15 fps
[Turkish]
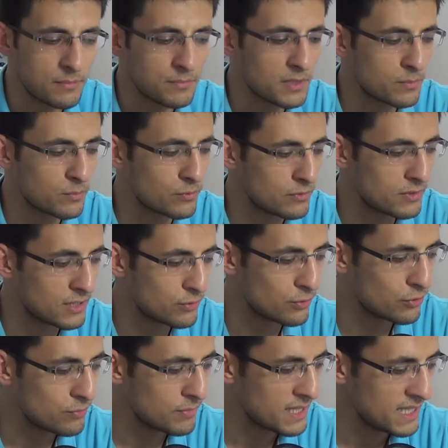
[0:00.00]
Laptop
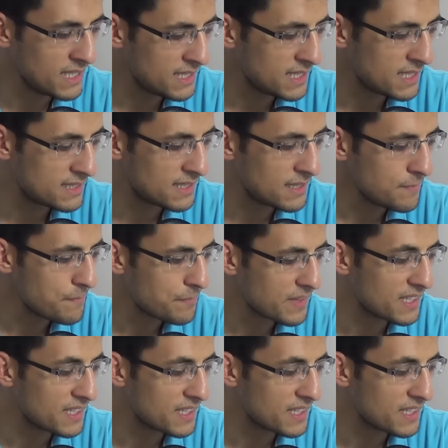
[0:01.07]
kullanıyorum. i7.